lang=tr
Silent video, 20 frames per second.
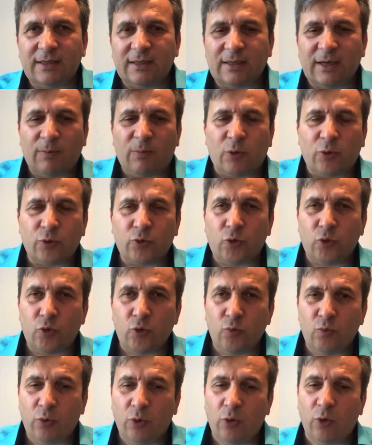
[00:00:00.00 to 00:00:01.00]

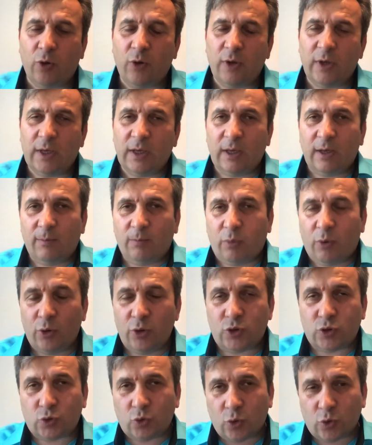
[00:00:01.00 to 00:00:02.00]
raportörün bu
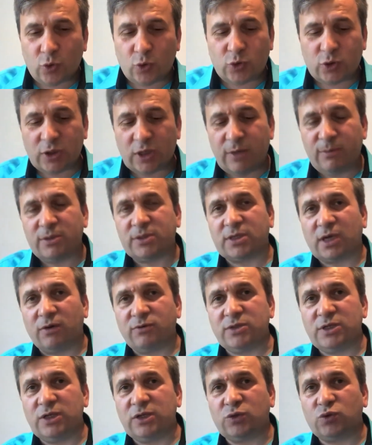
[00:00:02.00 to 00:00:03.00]
polis sorgusu gibi,
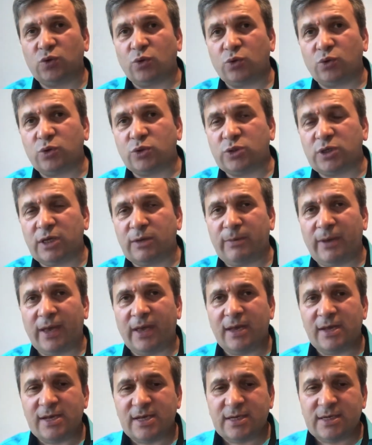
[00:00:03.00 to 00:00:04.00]
savcılık sorgusu gibi